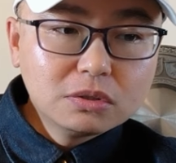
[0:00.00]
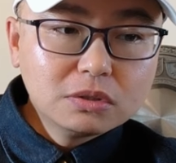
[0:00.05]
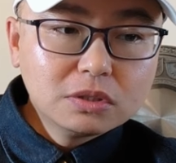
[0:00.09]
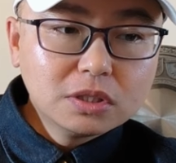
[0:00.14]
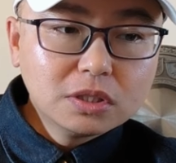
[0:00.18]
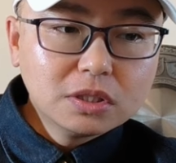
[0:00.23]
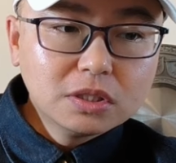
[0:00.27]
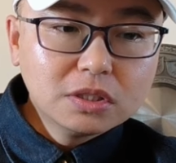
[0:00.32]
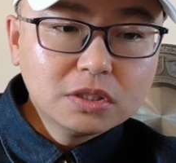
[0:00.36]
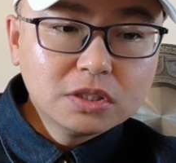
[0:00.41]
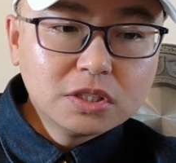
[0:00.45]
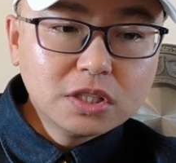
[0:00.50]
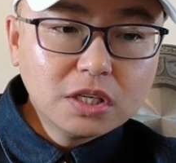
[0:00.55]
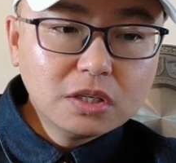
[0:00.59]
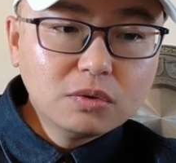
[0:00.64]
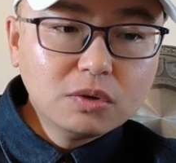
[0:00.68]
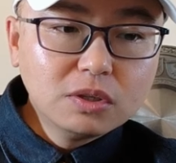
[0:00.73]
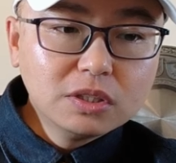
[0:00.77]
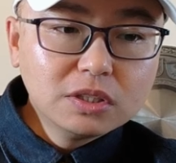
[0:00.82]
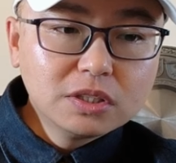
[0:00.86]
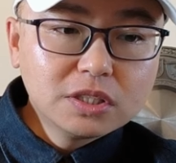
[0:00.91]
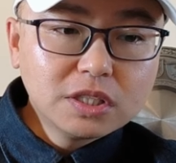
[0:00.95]
这个
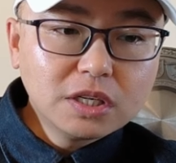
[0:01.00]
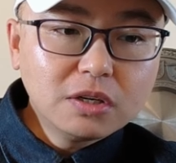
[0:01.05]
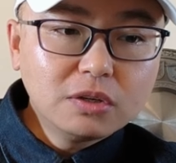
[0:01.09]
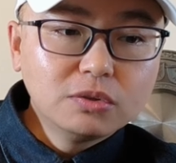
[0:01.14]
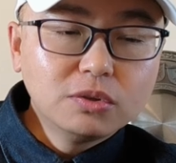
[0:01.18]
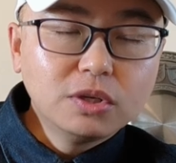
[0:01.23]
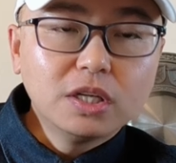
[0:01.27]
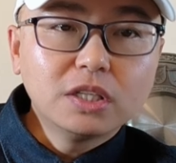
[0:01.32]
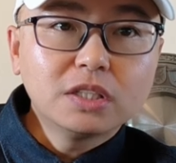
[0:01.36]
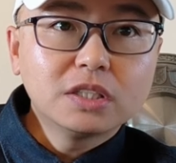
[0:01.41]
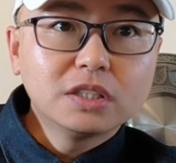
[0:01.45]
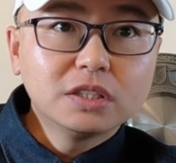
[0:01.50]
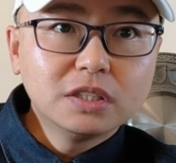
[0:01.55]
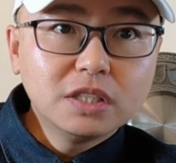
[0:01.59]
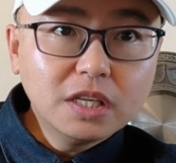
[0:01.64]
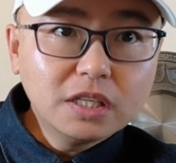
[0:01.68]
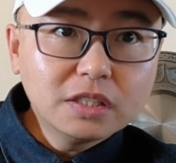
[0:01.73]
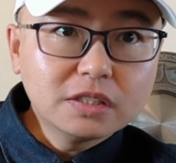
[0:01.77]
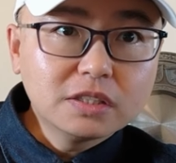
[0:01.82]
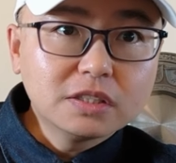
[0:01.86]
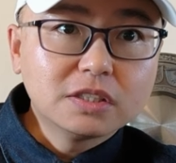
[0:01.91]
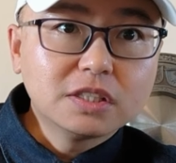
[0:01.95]
相关的信号源是
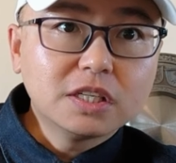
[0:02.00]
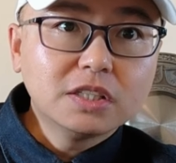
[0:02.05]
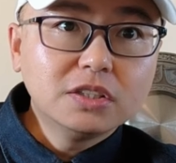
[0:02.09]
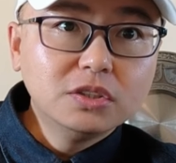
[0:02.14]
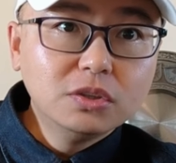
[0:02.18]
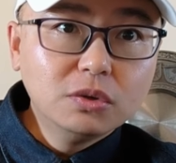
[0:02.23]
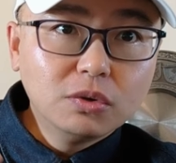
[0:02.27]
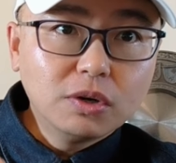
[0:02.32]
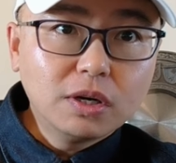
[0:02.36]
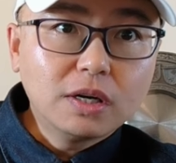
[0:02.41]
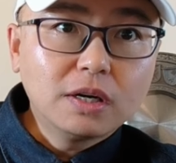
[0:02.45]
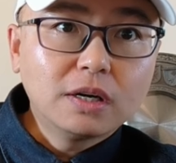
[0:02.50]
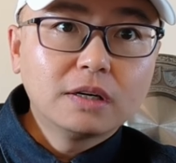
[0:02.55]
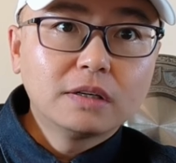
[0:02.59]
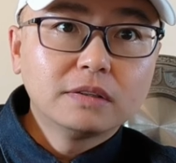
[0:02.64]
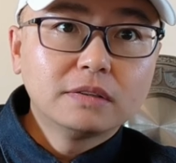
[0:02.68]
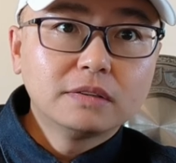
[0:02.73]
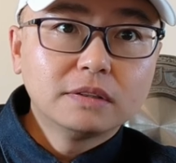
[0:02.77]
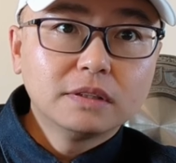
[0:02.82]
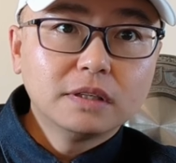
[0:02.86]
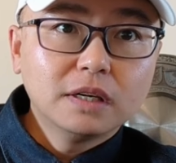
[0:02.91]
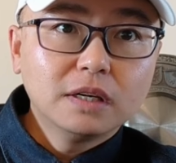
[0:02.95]
电子战诱饵
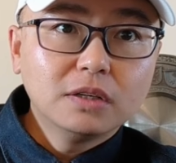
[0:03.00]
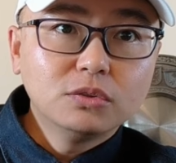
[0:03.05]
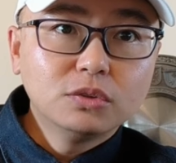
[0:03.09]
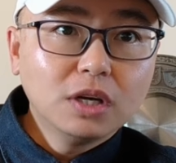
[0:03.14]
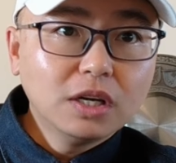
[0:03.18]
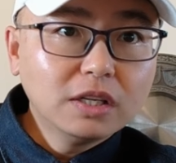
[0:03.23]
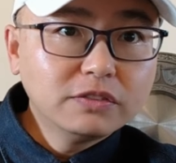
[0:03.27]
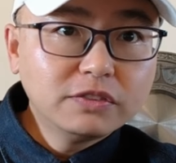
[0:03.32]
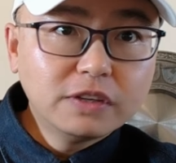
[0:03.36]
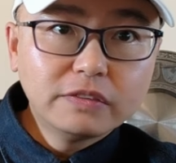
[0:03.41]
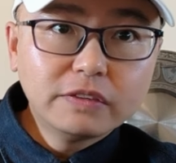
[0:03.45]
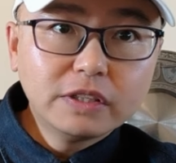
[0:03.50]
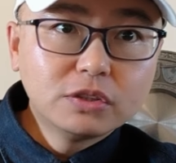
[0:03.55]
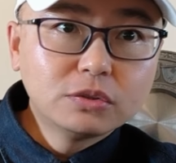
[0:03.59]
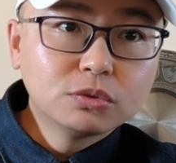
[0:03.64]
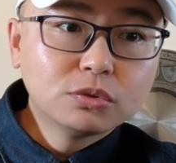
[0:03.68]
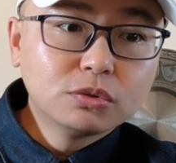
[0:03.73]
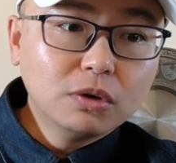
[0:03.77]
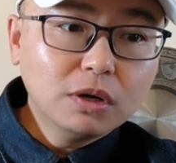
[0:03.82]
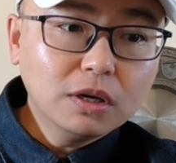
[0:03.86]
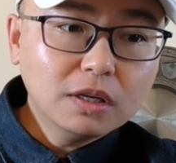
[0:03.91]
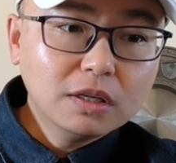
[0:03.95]
啊，原来方位就
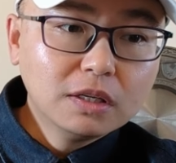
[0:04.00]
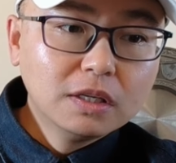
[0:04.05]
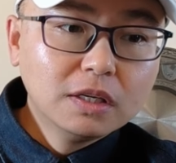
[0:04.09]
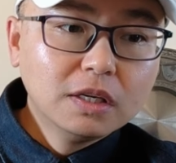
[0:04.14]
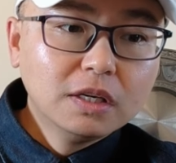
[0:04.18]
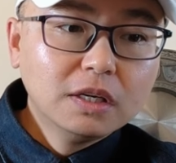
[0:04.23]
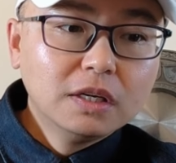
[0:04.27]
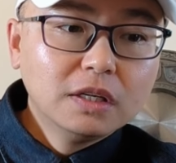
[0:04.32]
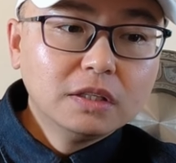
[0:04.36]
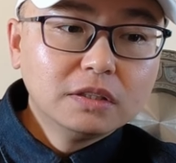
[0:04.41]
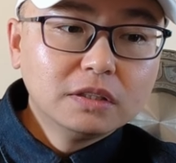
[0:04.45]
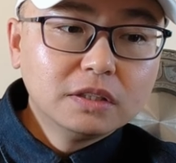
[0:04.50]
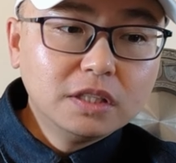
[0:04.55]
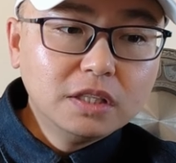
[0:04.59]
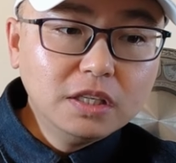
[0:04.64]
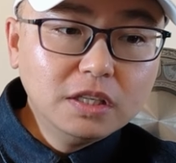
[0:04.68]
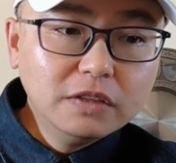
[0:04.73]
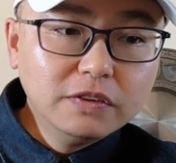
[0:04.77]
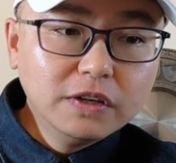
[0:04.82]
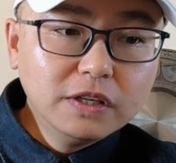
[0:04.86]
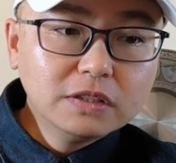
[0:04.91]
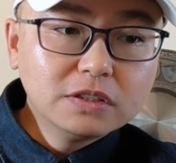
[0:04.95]
错了，
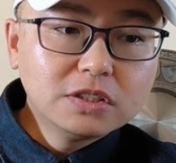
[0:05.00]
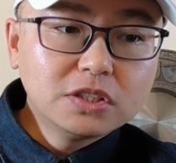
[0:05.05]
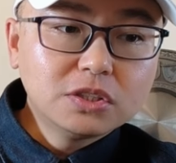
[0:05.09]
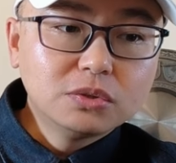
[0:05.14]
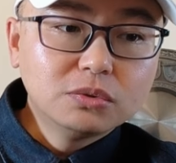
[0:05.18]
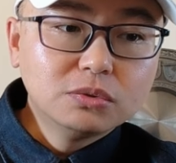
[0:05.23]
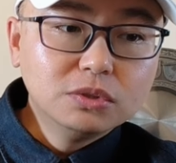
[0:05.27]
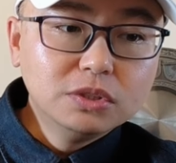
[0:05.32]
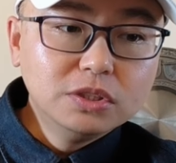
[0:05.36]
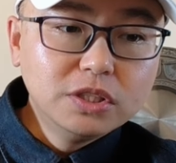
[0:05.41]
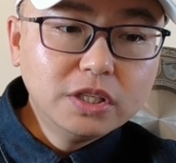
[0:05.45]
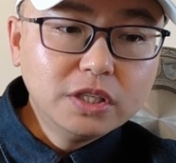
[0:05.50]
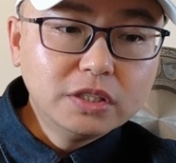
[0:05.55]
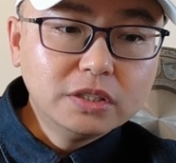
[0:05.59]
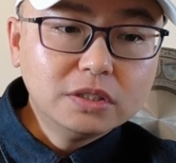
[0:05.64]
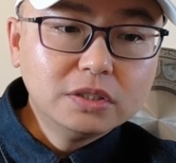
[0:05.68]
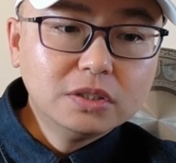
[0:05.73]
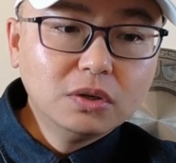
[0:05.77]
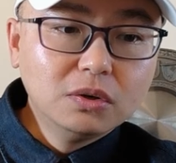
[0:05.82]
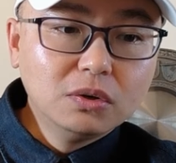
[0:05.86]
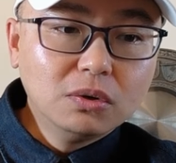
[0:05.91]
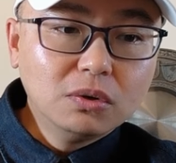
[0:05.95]
敌方企图
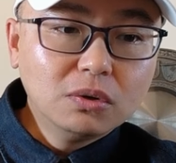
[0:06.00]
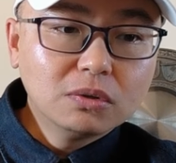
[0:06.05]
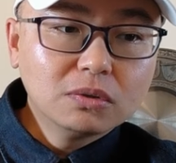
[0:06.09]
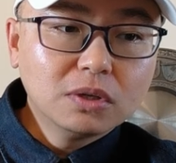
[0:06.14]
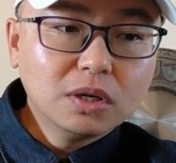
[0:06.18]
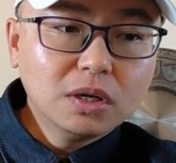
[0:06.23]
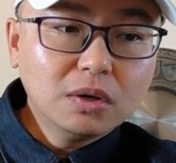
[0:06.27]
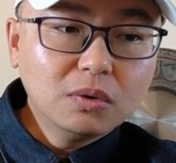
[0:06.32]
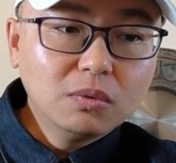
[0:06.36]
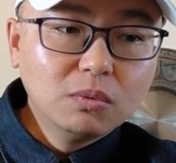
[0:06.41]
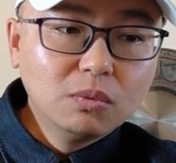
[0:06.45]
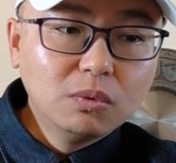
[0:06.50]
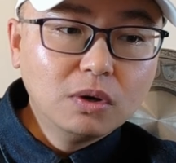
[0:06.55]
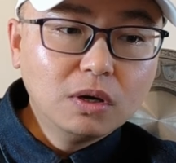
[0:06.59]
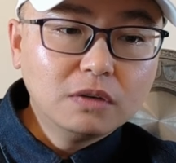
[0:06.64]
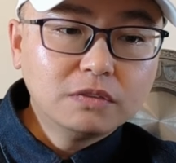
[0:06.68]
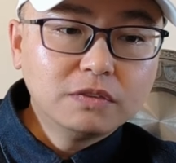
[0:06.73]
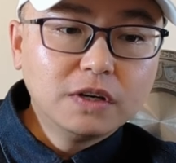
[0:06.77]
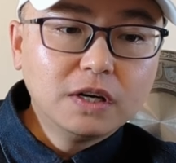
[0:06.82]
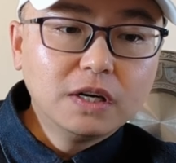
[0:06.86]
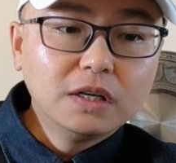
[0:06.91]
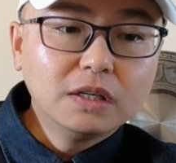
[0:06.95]
引诱啊，
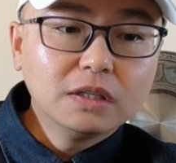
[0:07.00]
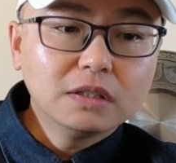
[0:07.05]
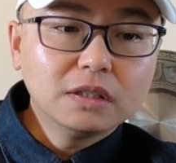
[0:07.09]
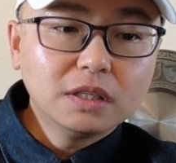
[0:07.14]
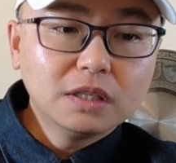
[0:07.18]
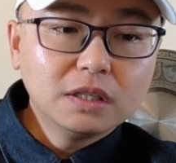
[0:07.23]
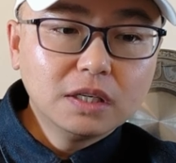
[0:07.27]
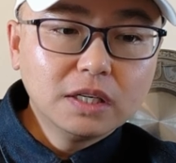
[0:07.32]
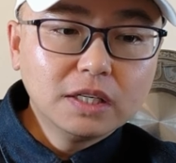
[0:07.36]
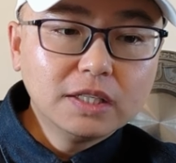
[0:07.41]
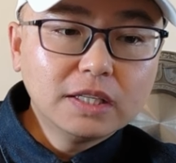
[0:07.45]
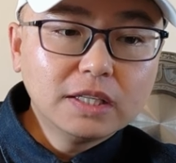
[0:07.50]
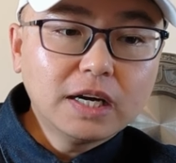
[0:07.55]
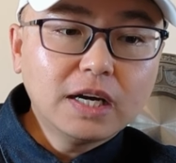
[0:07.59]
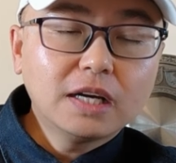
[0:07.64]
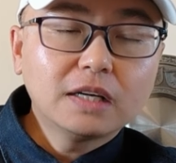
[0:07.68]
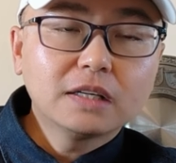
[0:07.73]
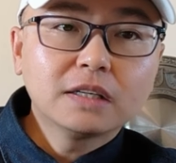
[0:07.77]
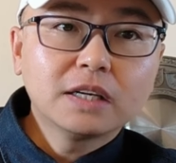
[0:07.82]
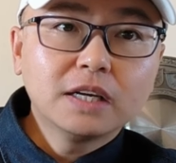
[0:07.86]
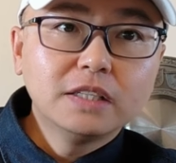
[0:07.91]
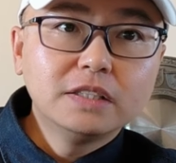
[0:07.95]
我方雷
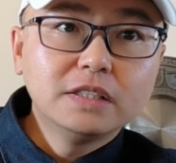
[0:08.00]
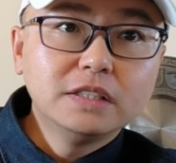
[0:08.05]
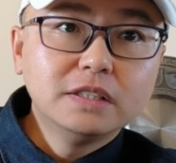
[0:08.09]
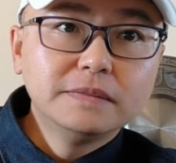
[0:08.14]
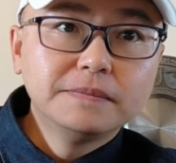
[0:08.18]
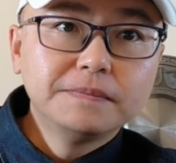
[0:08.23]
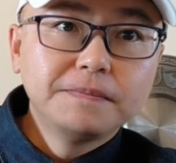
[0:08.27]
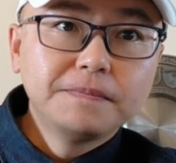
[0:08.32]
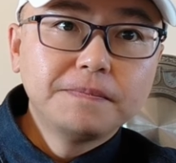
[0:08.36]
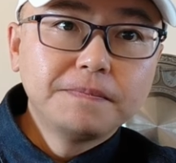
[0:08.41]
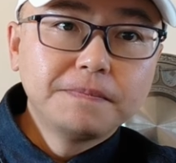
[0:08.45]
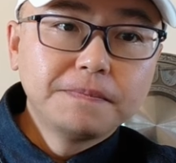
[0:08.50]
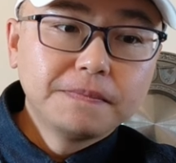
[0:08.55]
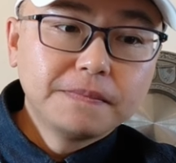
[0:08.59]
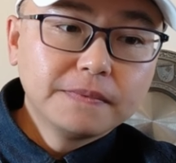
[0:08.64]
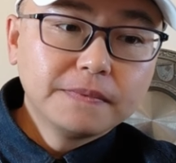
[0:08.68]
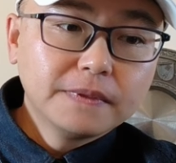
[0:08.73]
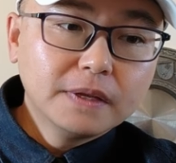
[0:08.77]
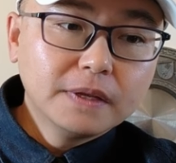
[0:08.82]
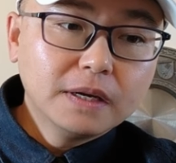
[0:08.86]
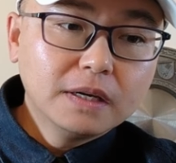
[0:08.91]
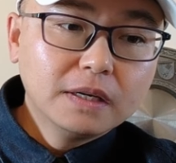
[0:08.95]
达开机
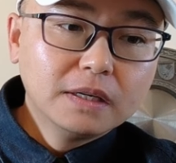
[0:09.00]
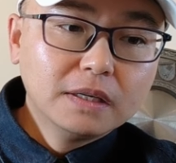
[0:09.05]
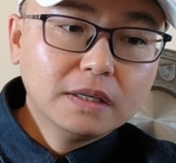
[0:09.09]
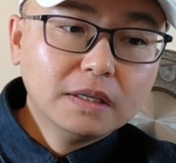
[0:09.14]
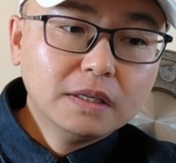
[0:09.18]
啊，